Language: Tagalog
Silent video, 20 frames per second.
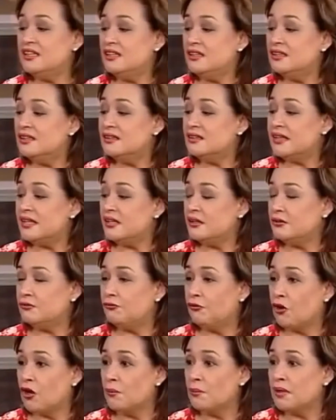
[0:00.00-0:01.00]
you didn't take
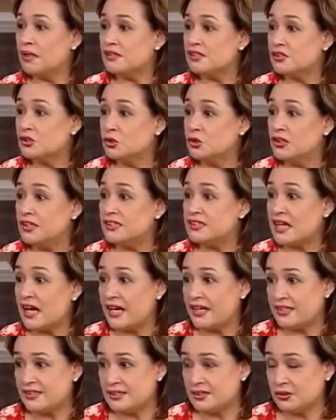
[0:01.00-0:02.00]
formal schooling sa
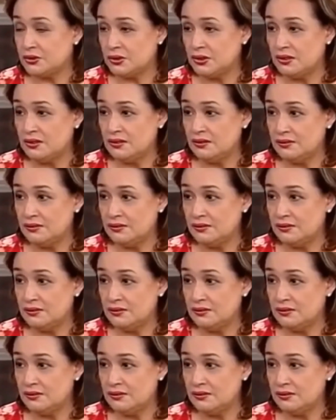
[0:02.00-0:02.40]
high school.